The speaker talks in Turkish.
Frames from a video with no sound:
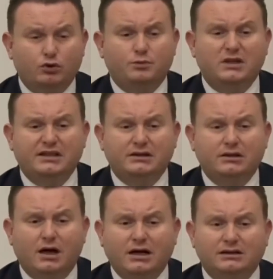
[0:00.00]
Türk
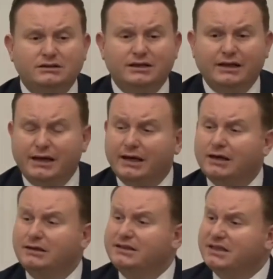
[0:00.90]
milletinin hakkını da
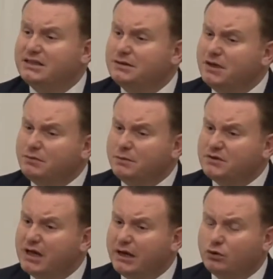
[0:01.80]
herhalde teslim
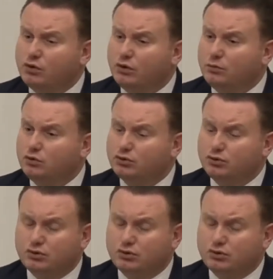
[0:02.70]
etmemiz gerekiyor bu